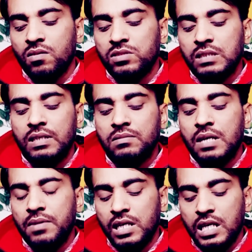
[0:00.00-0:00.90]
उसके बाद में
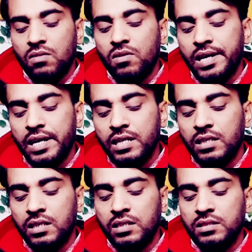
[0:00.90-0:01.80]
यहाँ पे लिखा हुआ रहा
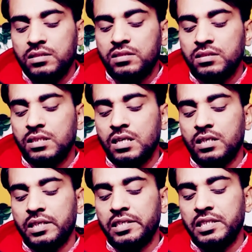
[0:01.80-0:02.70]
है
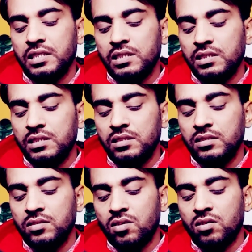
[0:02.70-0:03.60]
ग्रीटिंग
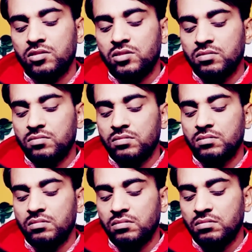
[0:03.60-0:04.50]
योर
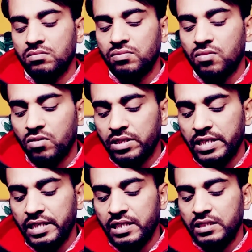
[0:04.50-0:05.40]
फ़ोन
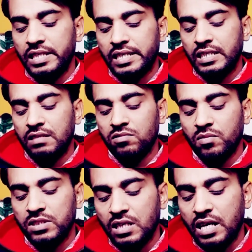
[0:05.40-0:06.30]
रेडी चेकिंग
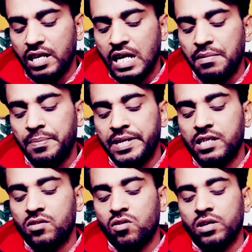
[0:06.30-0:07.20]
इन्फॉर्मेशन आ रहा है यहाँ पे
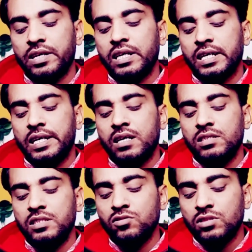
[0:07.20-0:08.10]
पेटर्न ड्रॉ करने के लिए कह रहा है
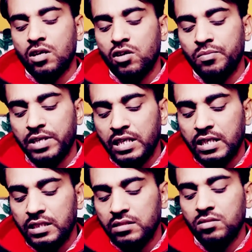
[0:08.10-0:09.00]
यूज़ अकाउंट पे क्लिक
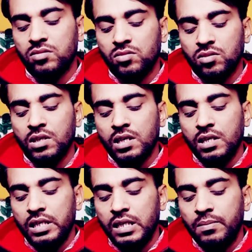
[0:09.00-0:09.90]
करते हो तो
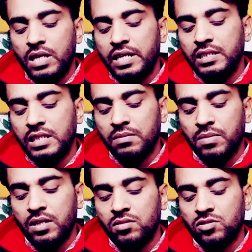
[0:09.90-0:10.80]
ईमेल आईडी देख
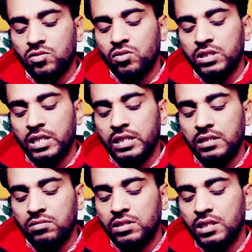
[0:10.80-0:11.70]
पा रहे हो शो होता है कि नहीं
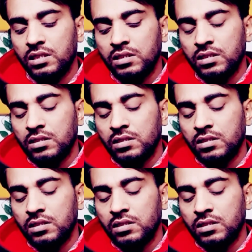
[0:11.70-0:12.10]
होता है